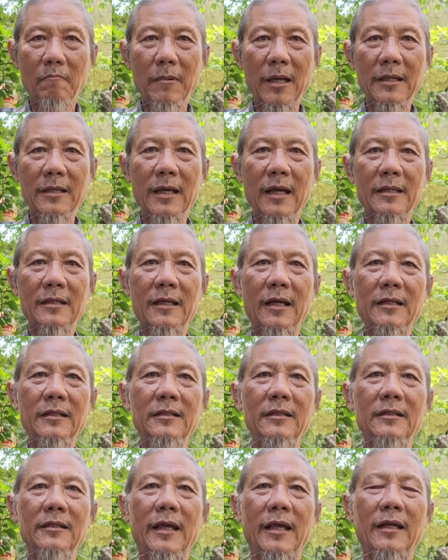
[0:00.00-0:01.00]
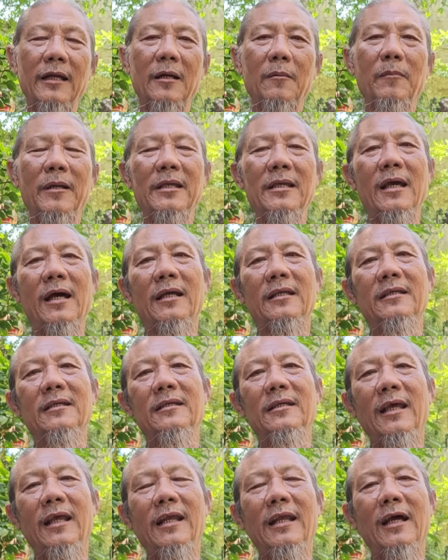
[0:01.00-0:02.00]
Bây giờ chết như vậy là bây giờ
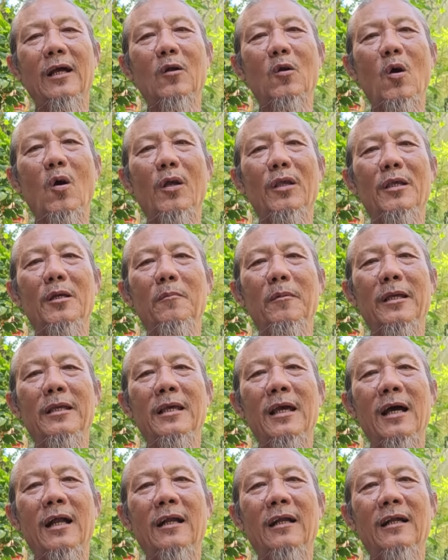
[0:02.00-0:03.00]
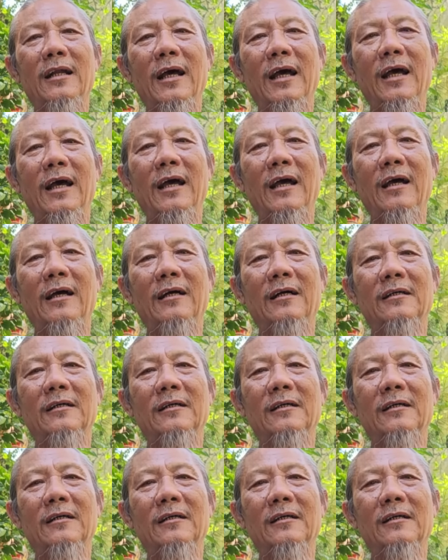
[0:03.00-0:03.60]
như vậy là coi như bây giờ đó là,